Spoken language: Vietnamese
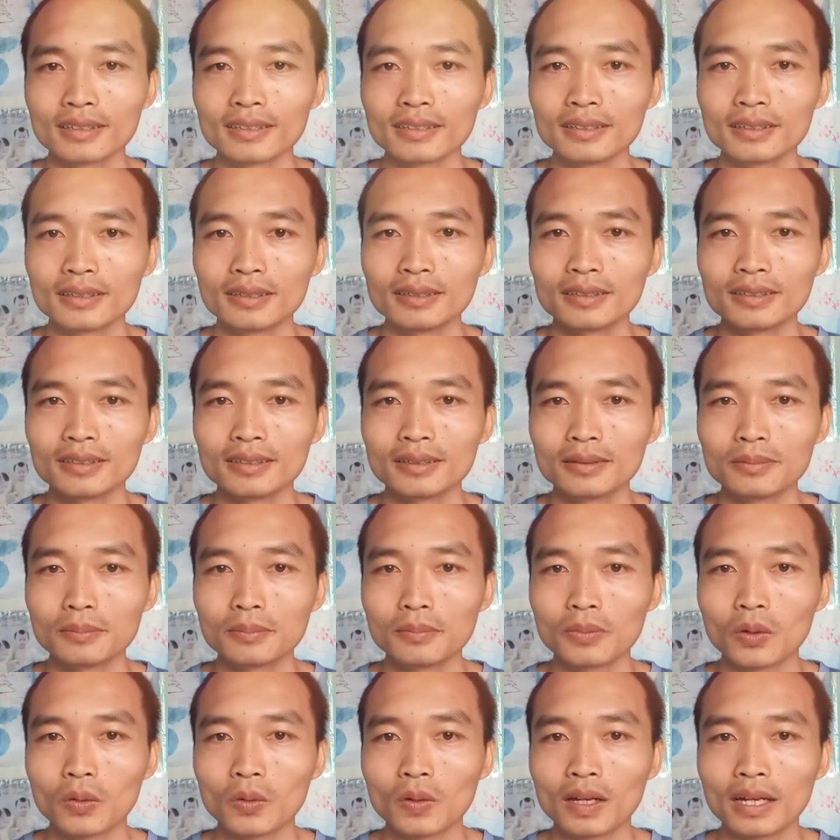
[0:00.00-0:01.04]
Cứ
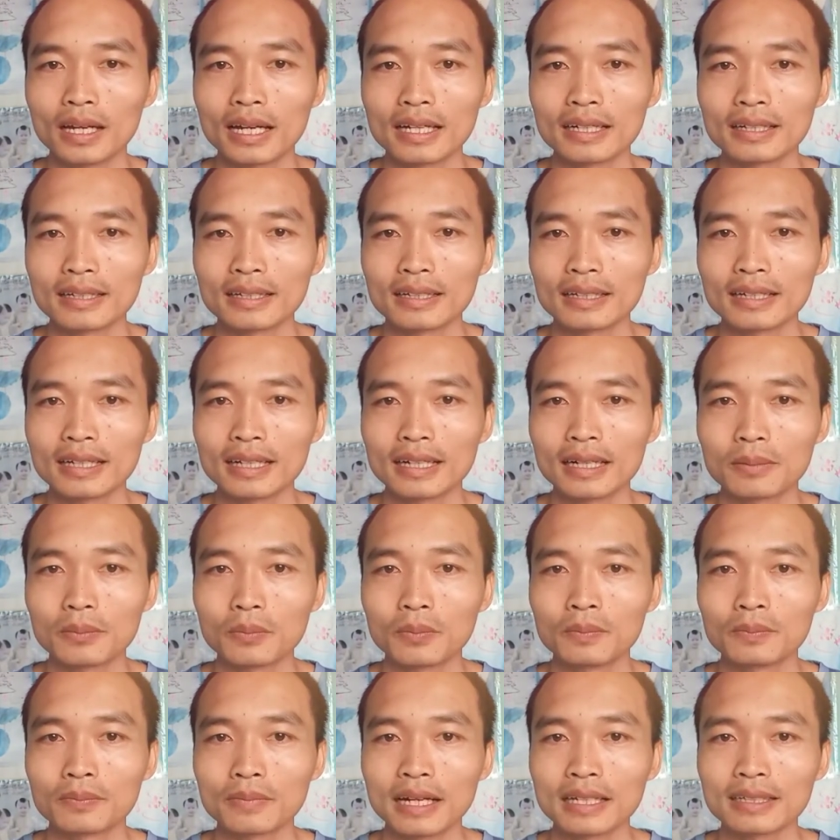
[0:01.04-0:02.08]
mỗi lần
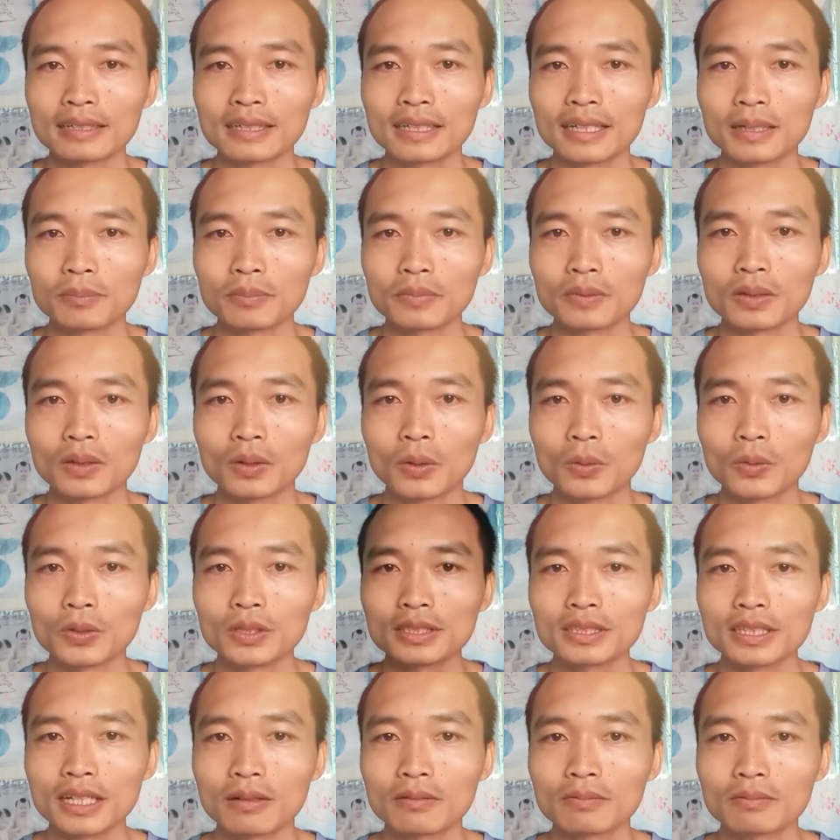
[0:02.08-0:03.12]
ăn cơm
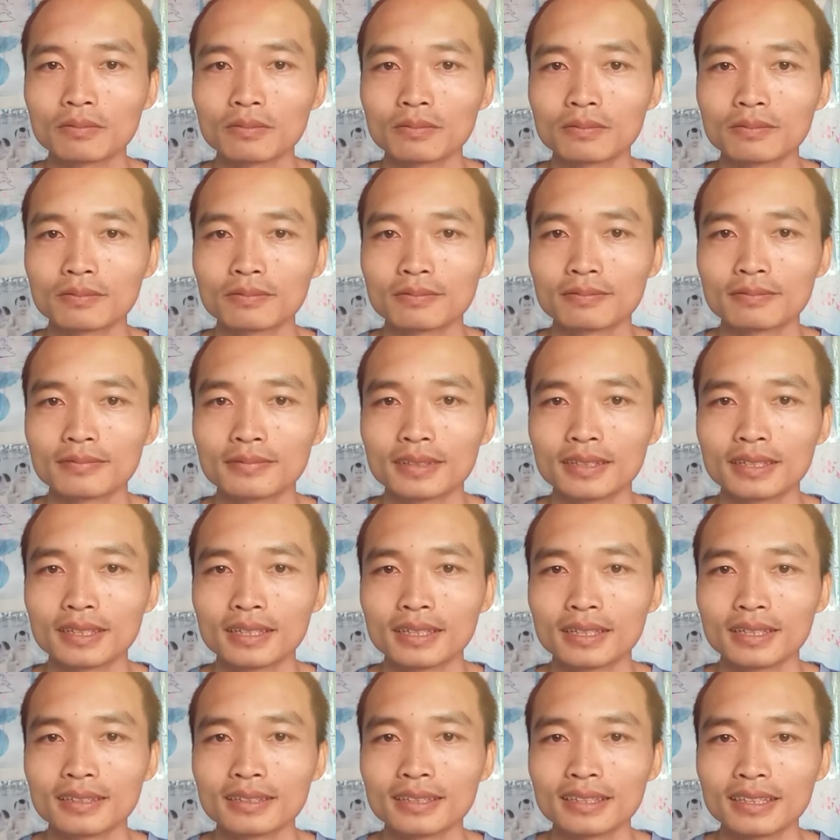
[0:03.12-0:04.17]
tối xong
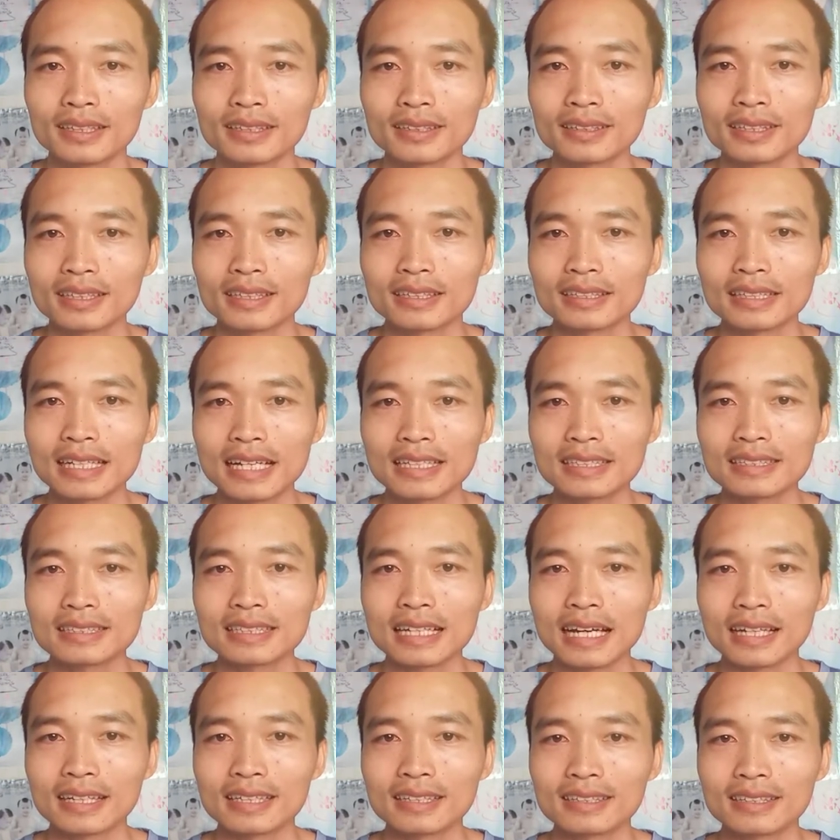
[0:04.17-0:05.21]
thì có thời gian
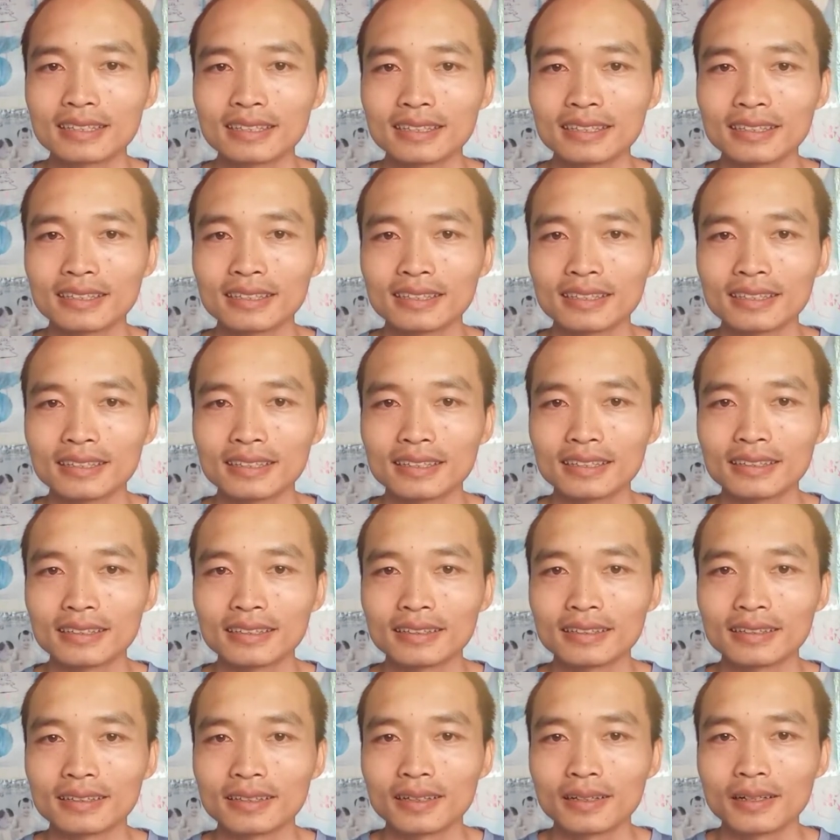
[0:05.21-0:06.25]
rảnh
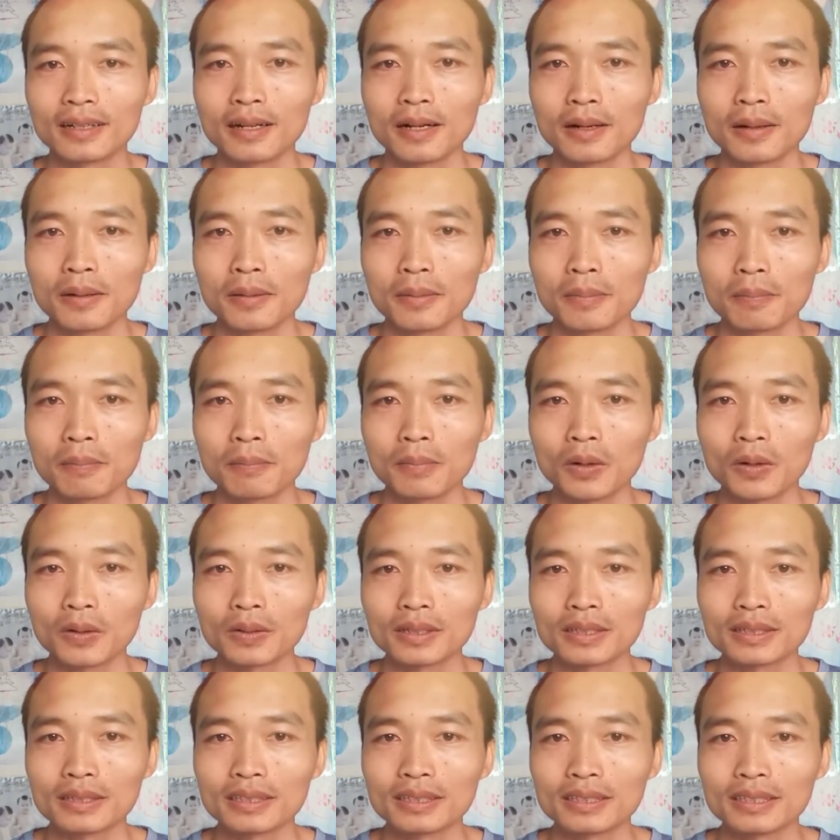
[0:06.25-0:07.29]
thì
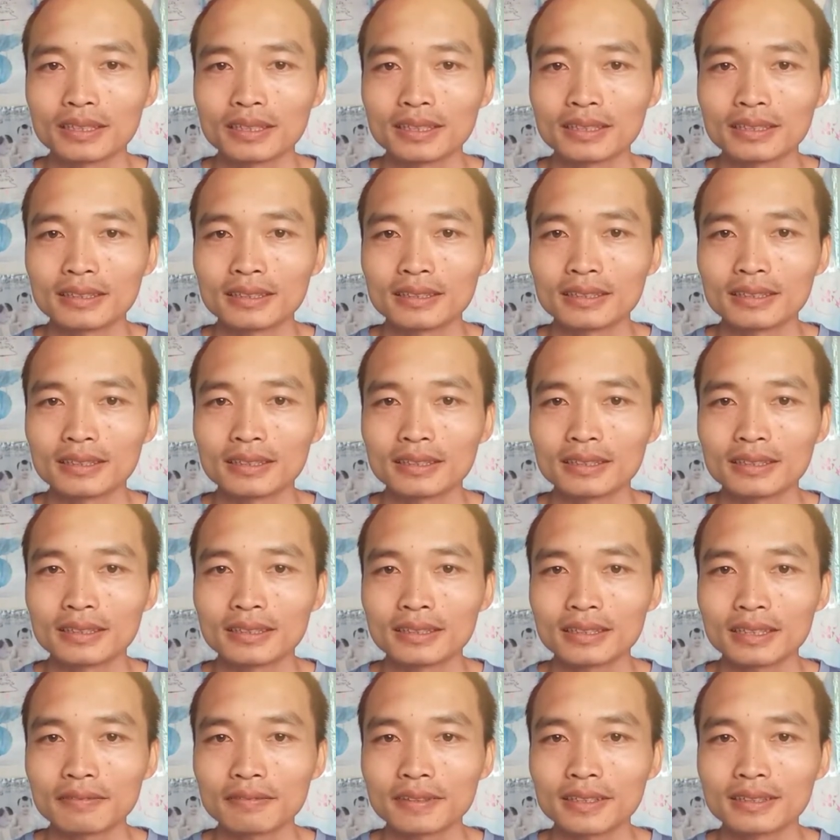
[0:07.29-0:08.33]
mọi người,
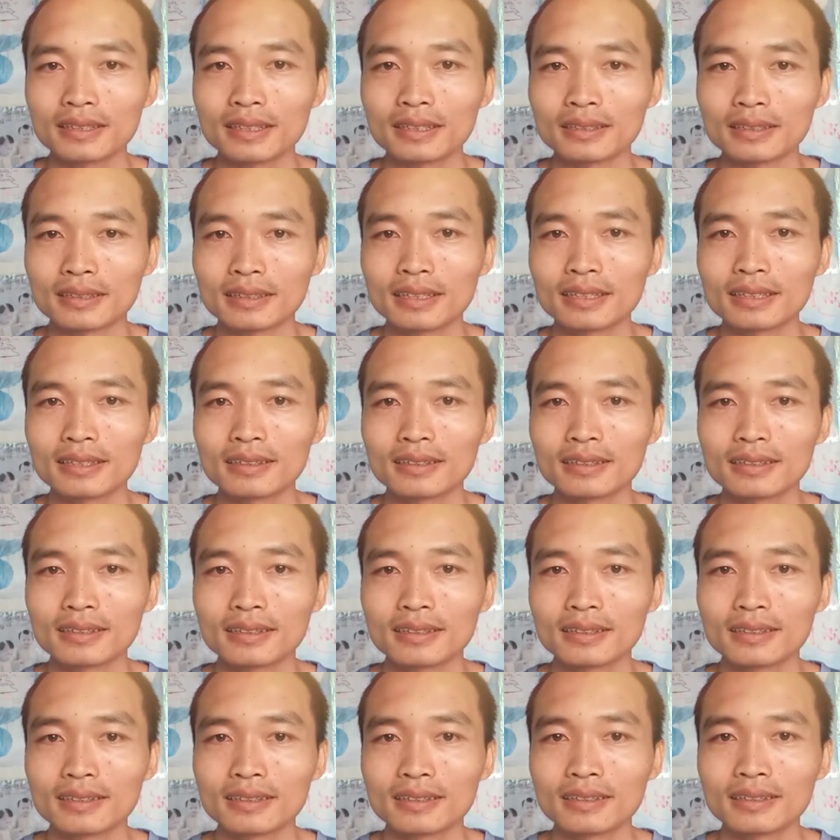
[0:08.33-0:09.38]
các Phật tử
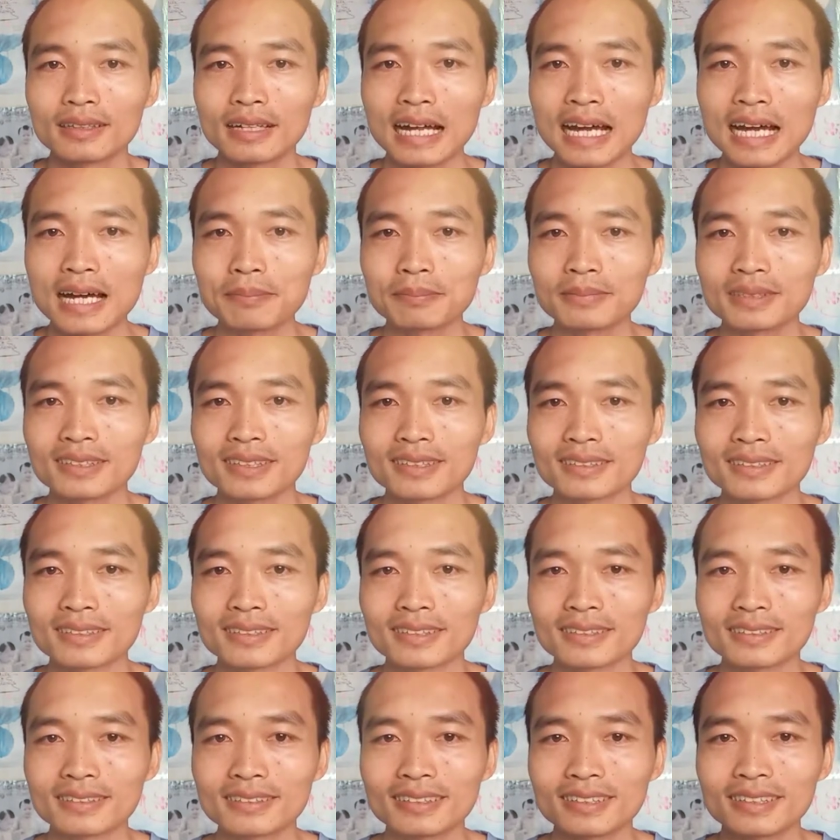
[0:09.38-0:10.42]
nam thường
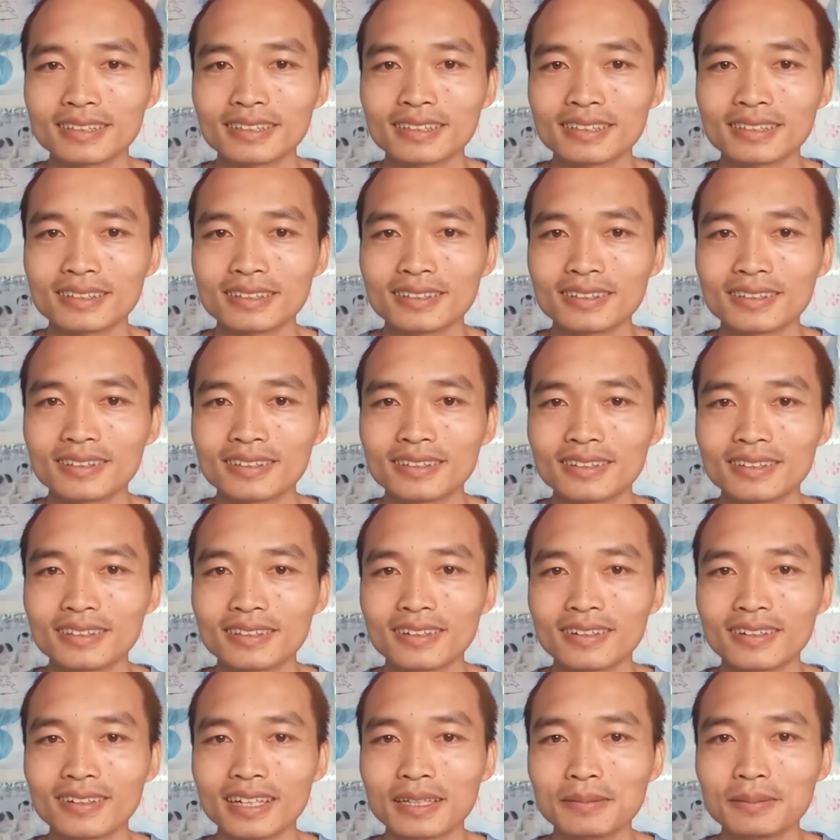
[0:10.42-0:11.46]
thường thì
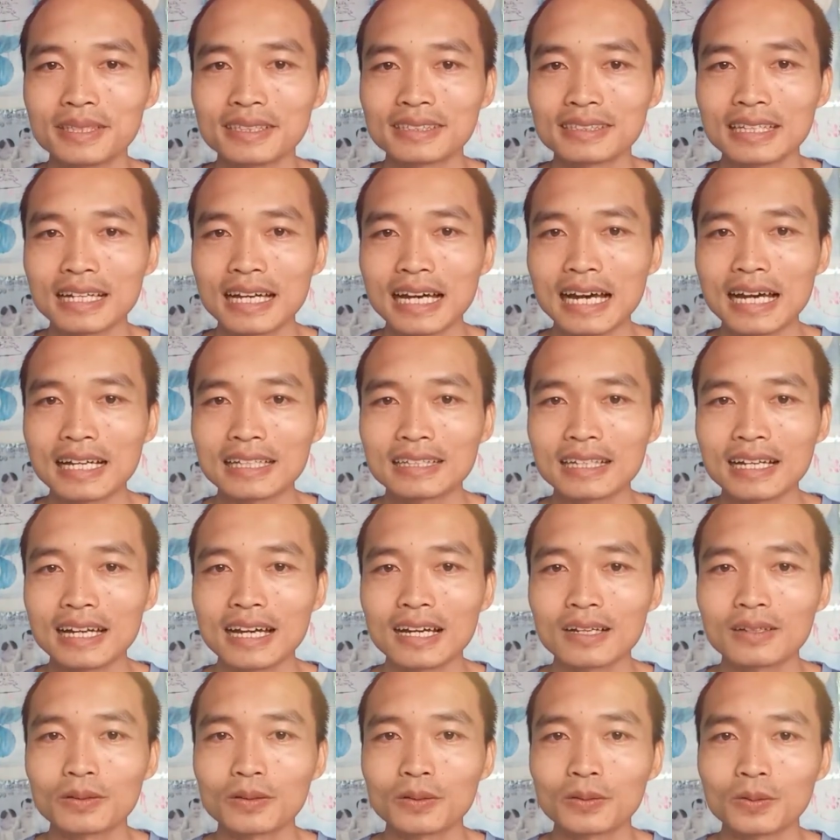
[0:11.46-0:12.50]
có lấy bình trà
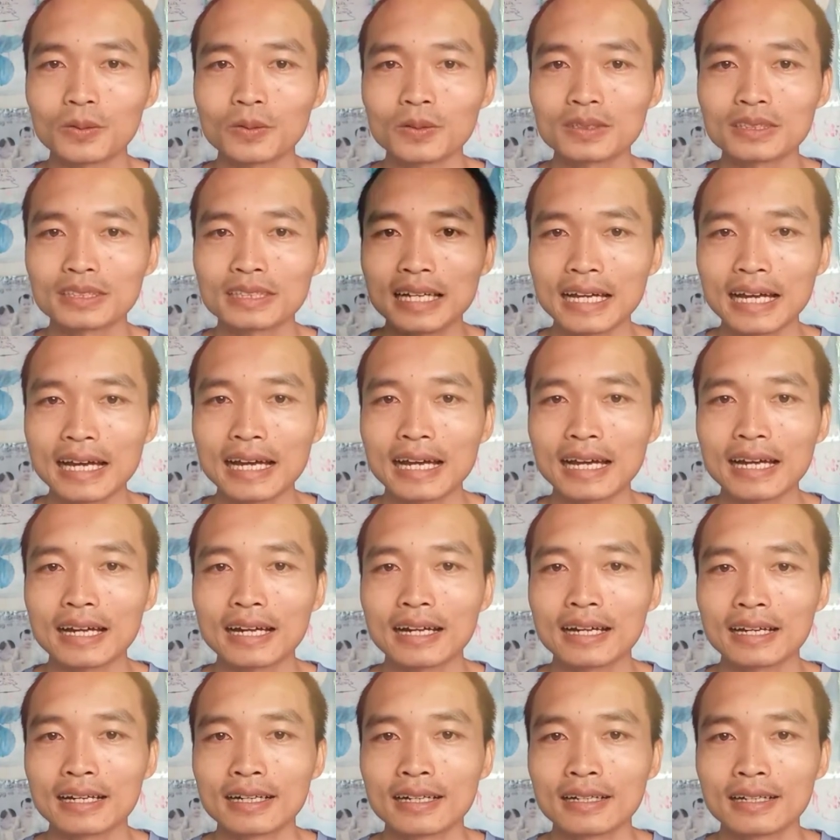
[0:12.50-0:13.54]
ra ngồi uống trà.